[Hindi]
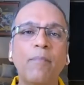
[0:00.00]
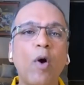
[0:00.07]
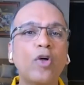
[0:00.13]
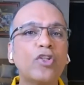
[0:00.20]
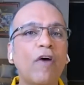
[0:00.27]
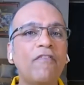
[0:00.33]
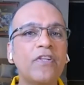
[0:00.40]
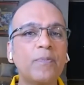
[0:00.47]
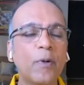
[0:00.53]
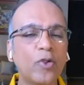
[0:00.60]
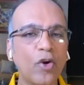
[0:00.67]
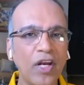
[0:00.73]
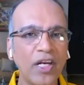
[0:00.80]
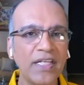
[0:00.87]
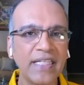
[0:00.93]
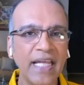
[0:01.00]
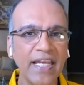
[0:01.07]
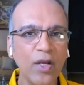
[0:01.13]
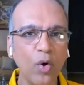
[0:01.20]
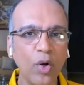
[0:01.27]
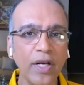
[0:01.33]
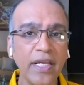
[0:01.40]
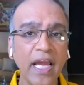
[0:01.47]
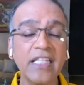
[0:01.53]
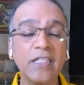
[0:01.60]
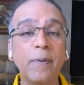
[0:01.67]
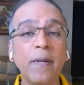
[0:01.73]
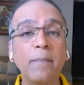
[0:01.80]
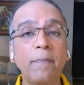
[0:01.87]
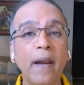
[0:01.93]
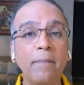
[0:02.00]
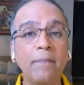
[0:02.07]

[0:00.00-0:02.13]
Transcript: ये बॉक्स ऑफिस पर तो रिलीज नहीं हो रही है इट्स बीइंग